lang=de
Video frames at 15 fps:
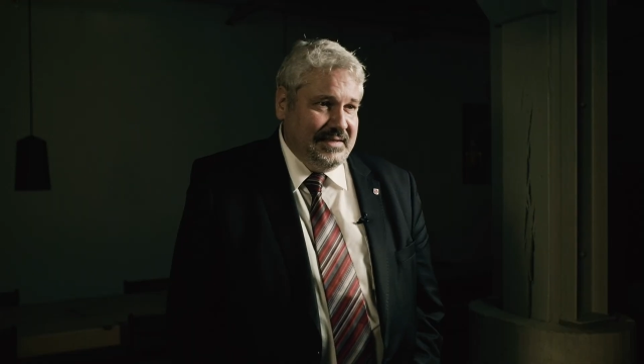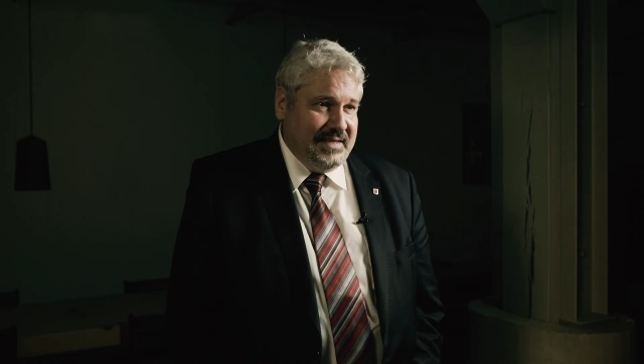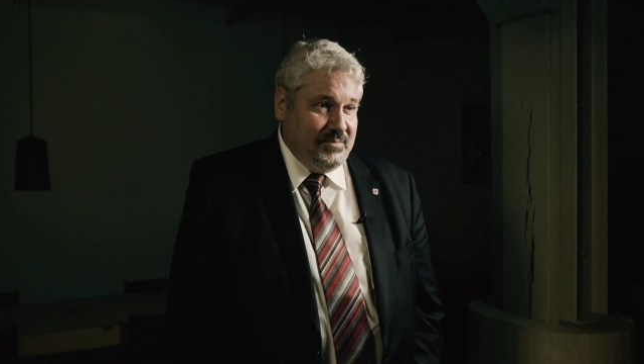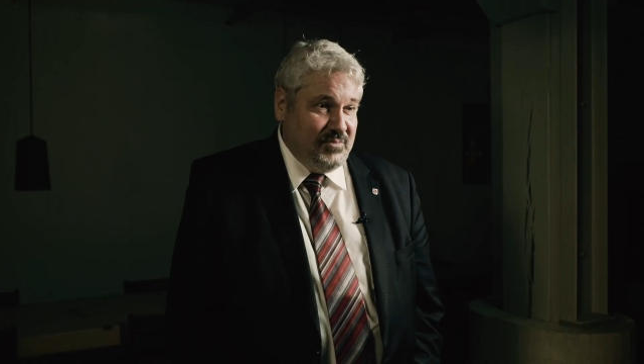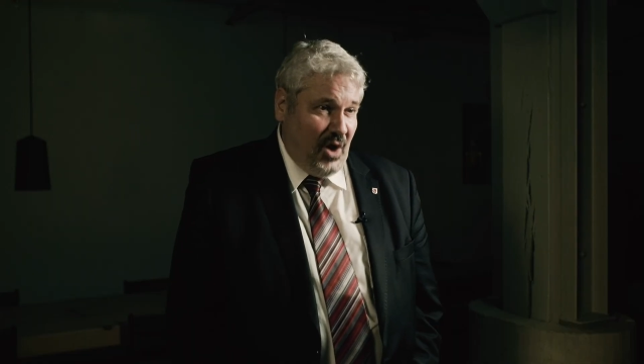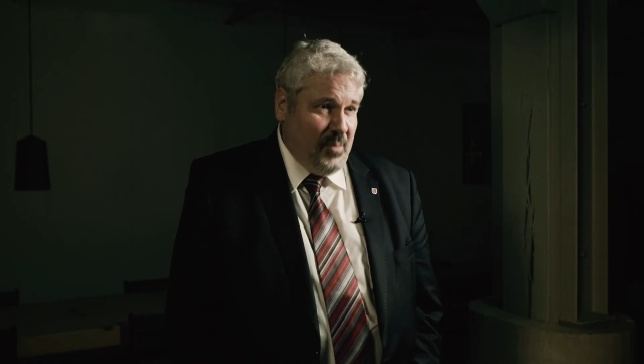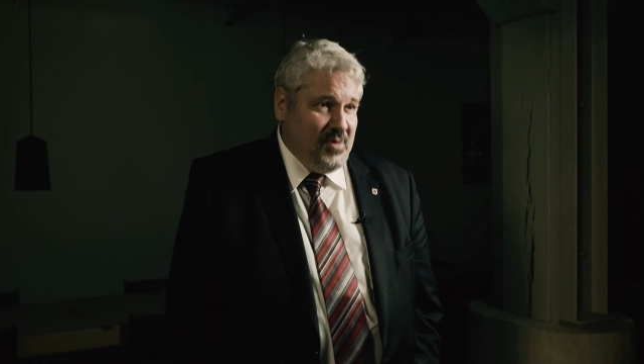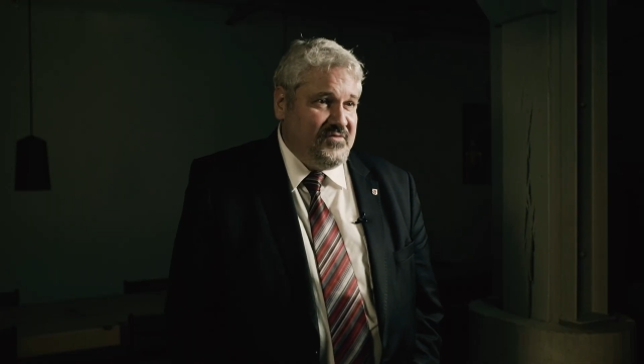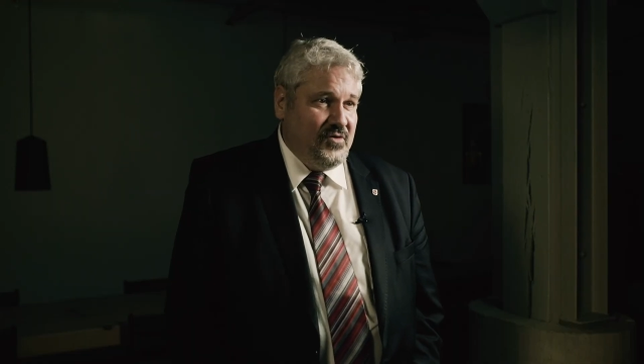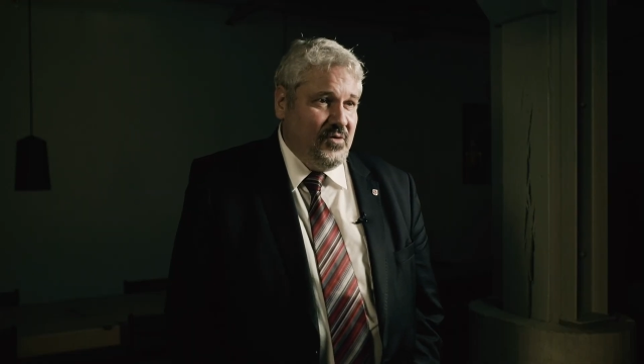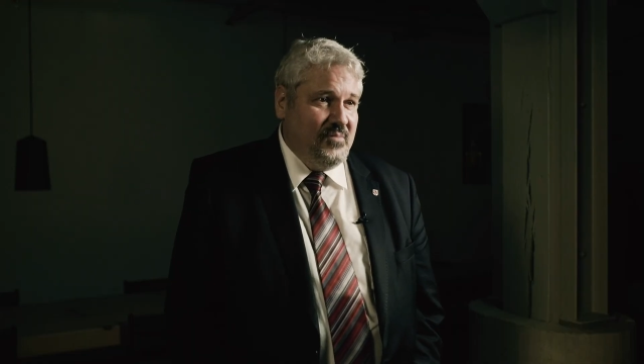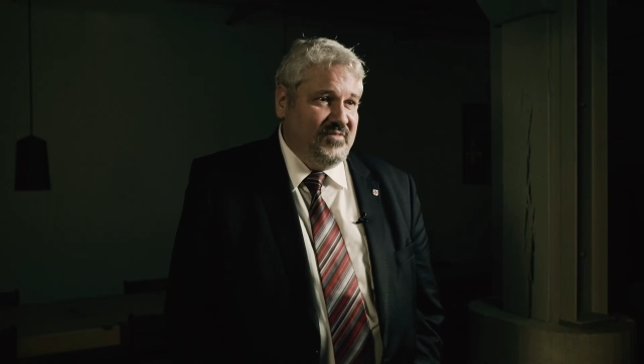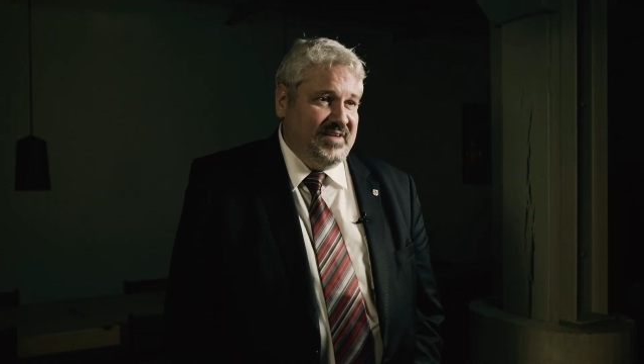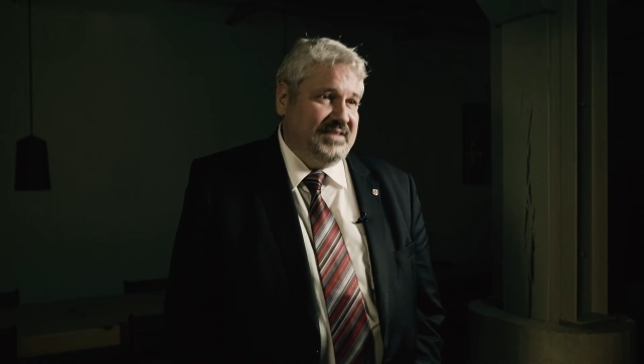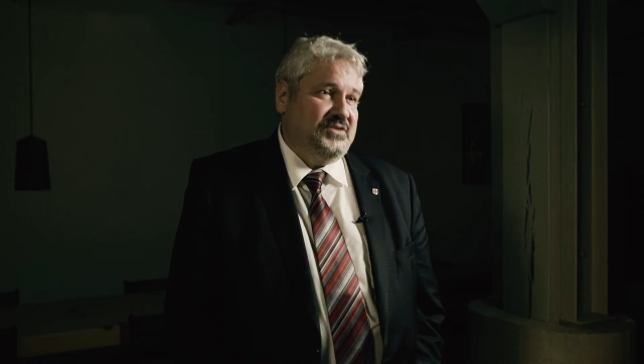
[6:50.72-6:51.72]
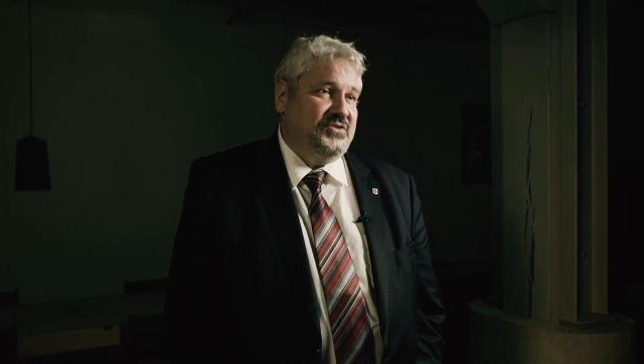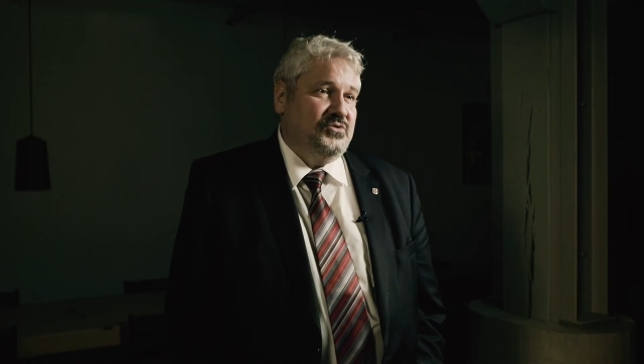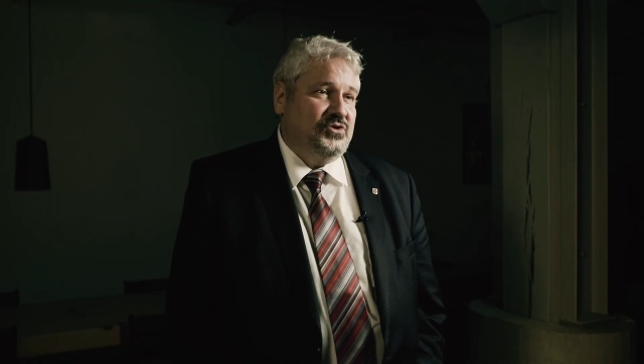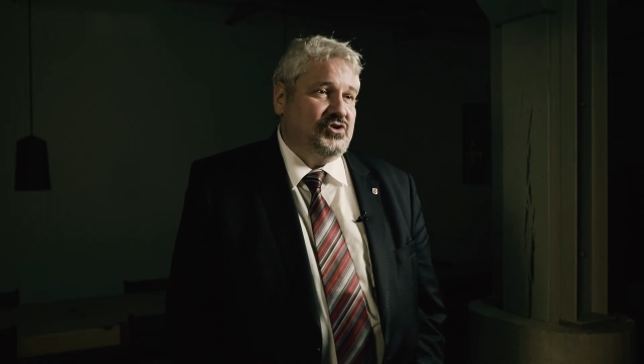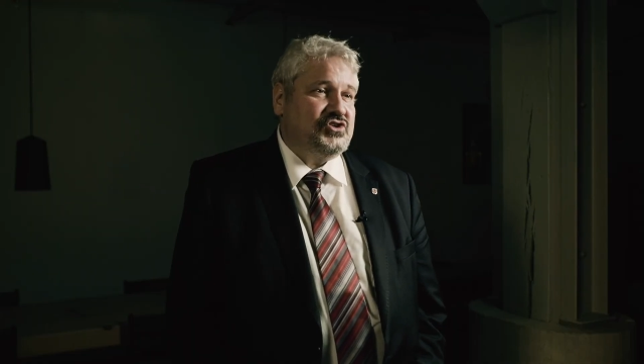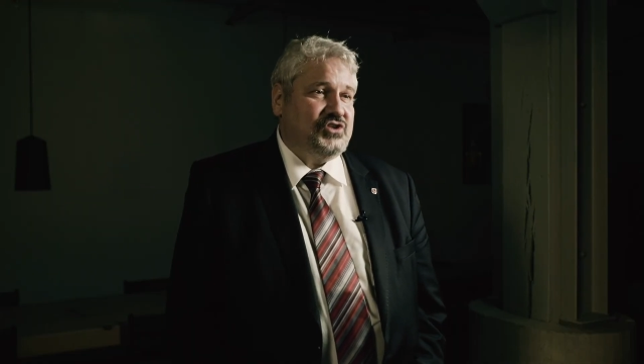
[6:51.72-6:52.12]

im Namen vom Winterthurer